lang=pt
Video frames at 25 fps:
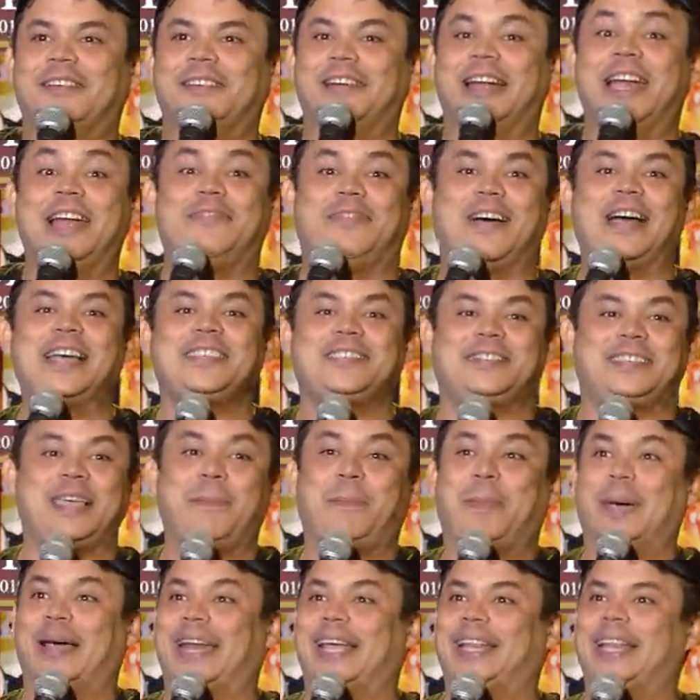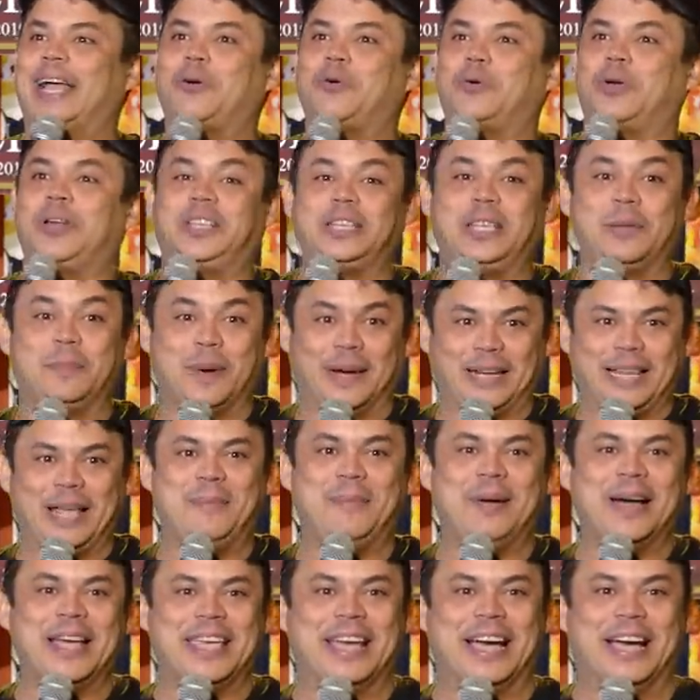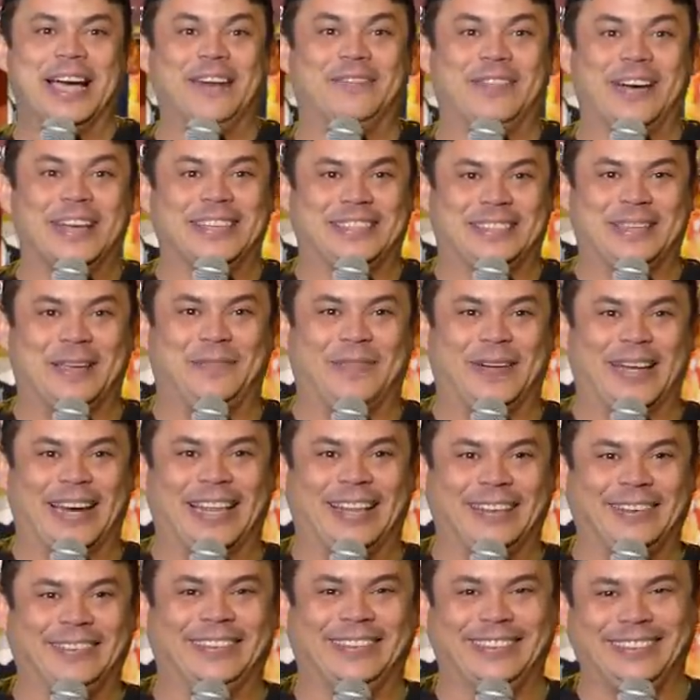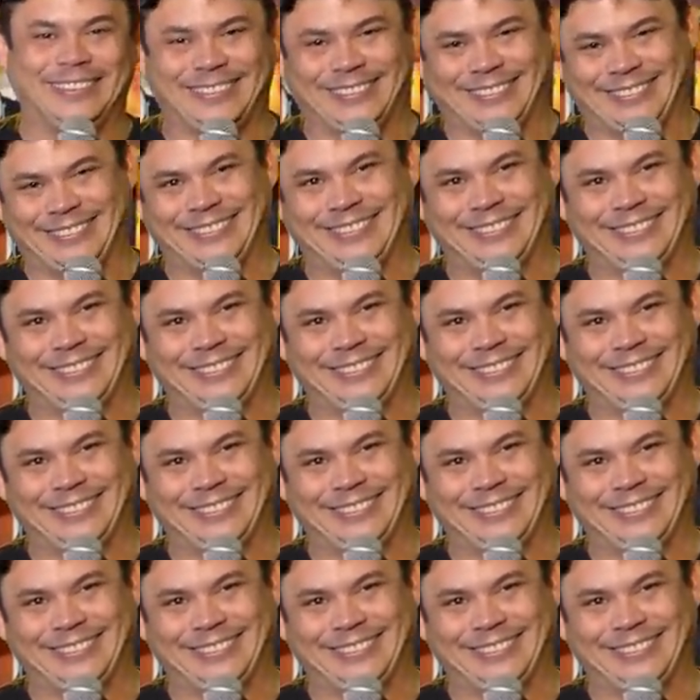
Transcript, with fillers: Ele vai separar da Curitibana amanhã, ele vai separar da Curitibana.